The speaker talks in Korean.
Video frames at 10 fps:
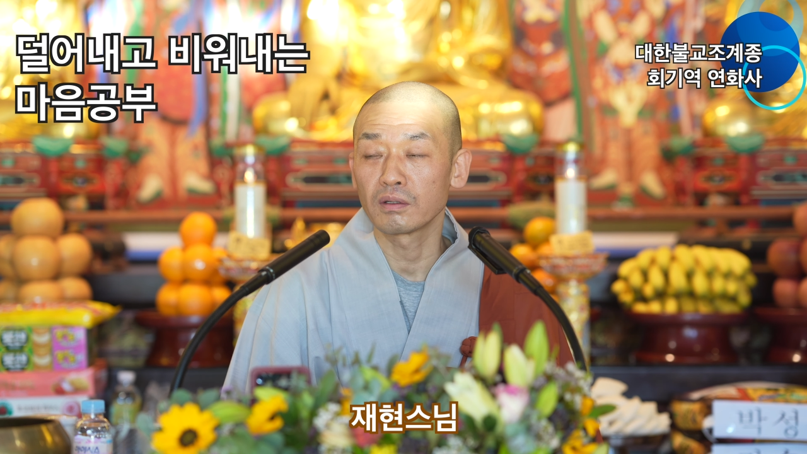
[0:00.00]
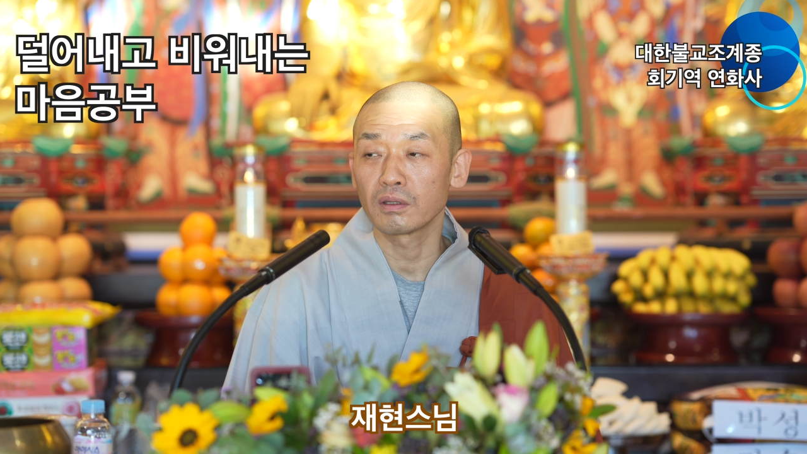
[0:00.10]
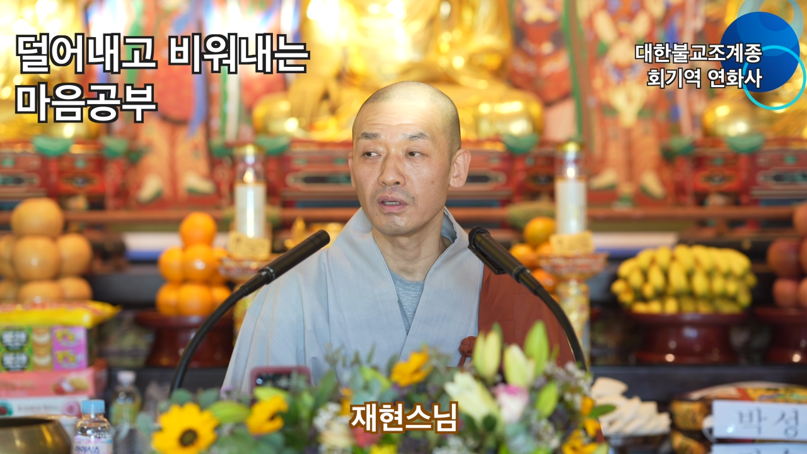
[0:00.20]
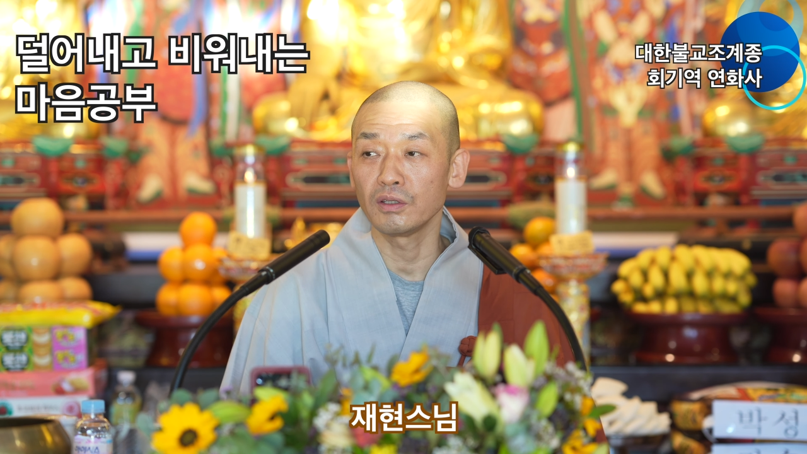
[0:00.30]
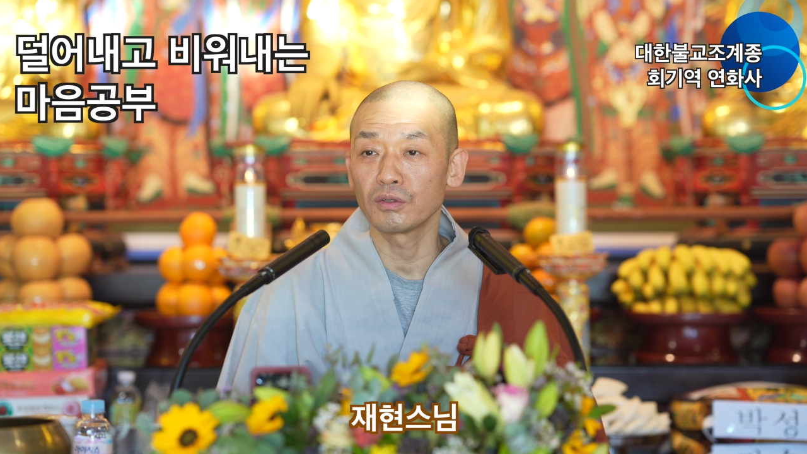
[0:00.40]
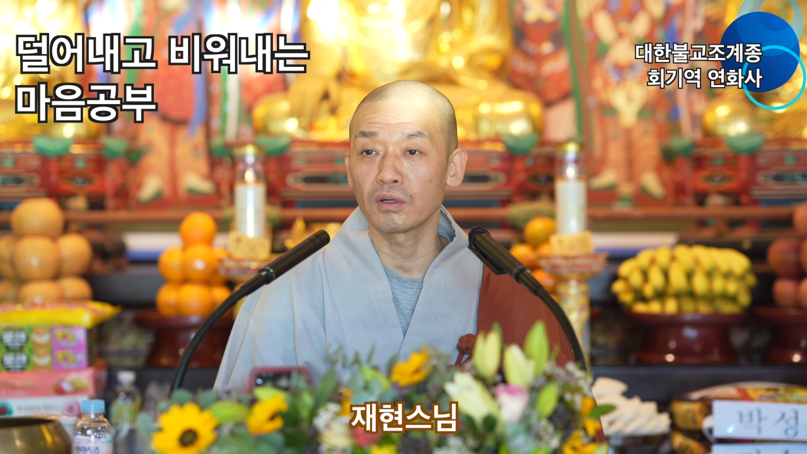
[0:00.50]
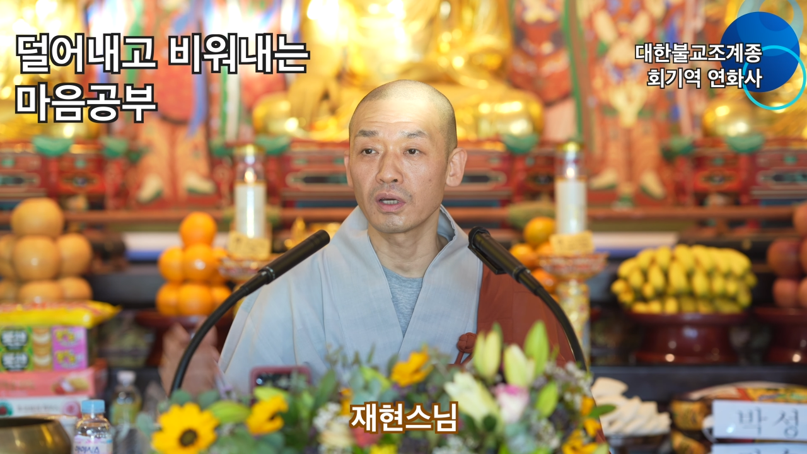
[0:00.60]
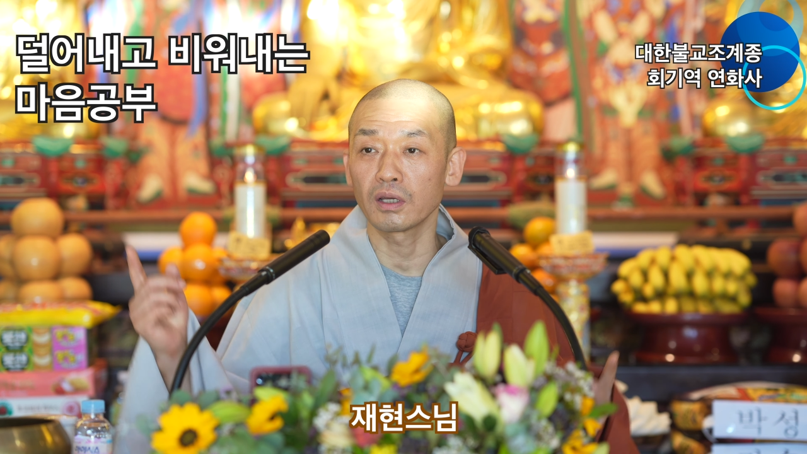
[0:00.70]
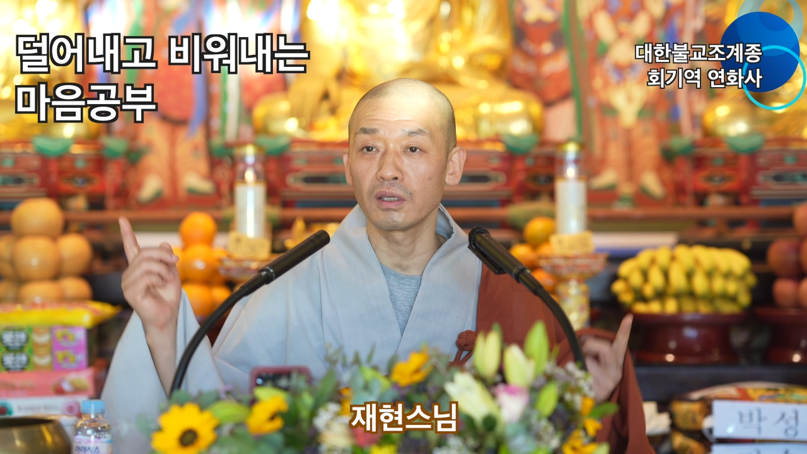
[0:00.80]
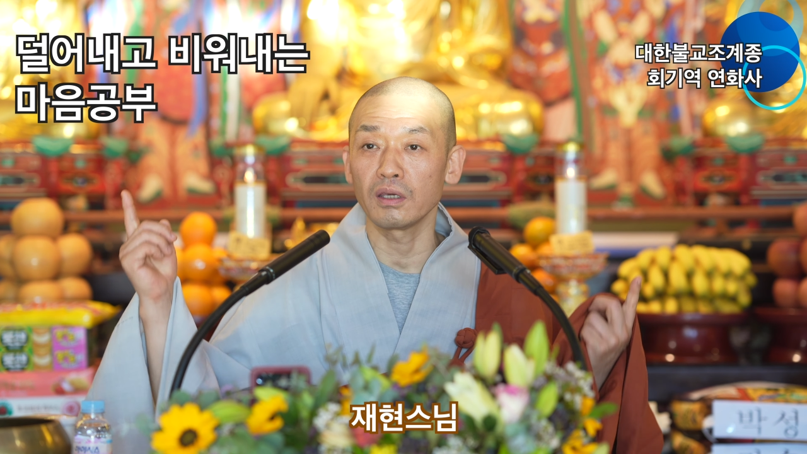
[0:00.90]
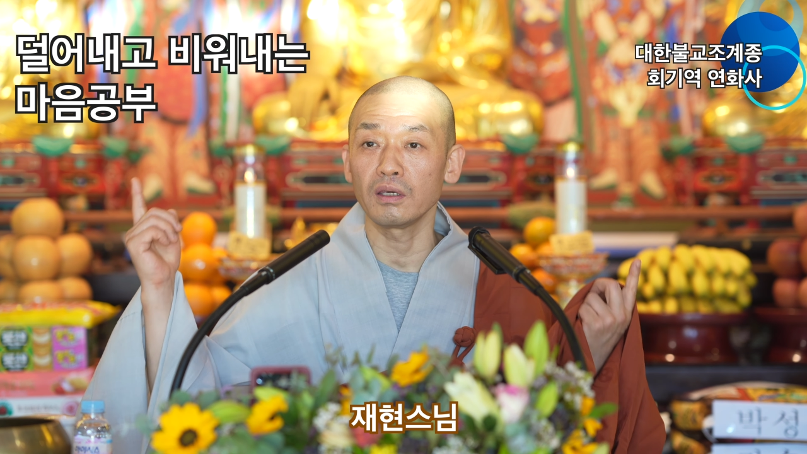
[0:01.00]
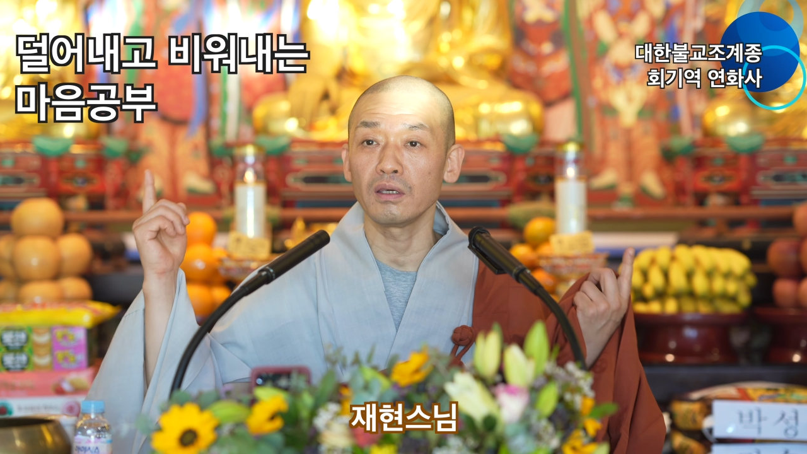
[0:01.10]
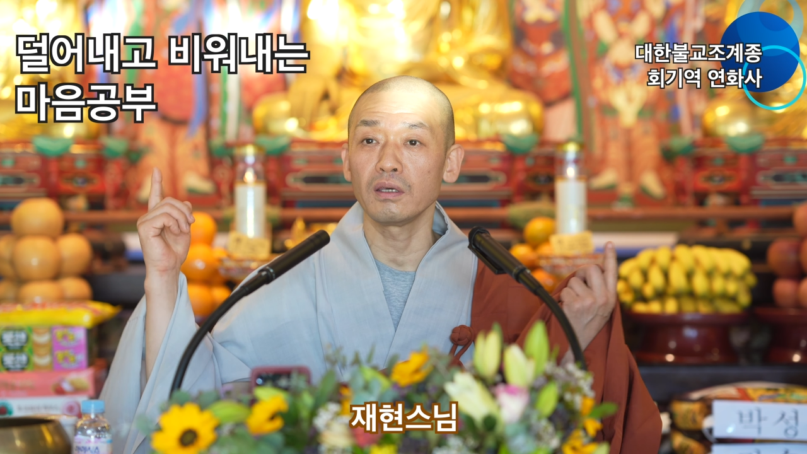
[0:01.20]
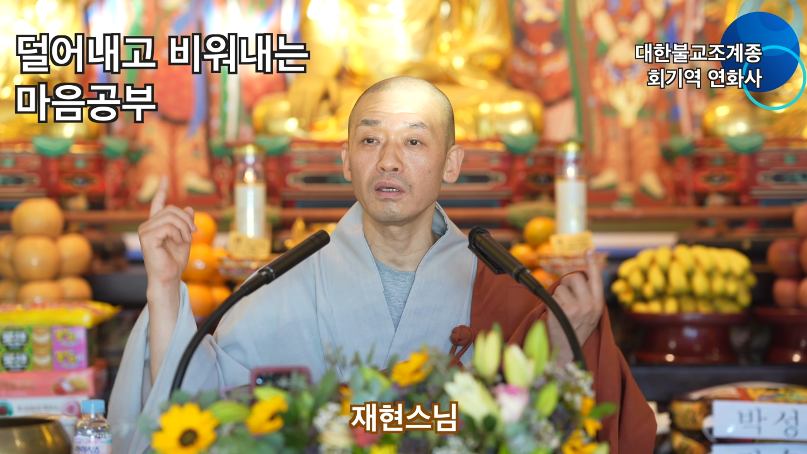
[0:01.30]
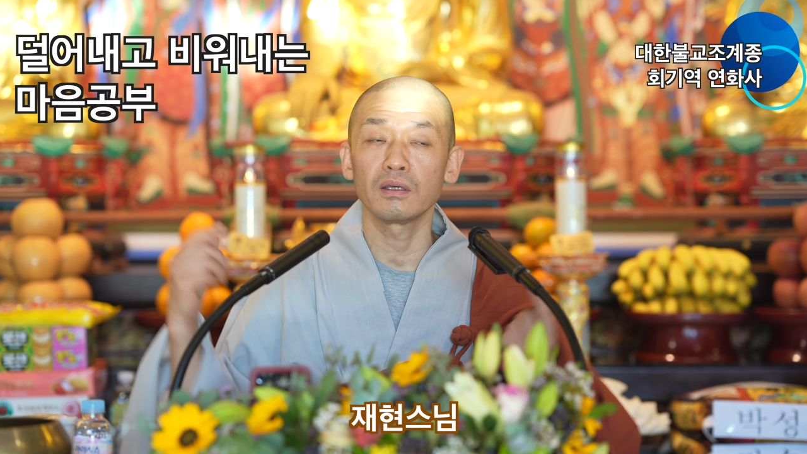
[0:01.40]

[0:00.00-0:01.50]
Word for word: 긴 젓가락 얘기.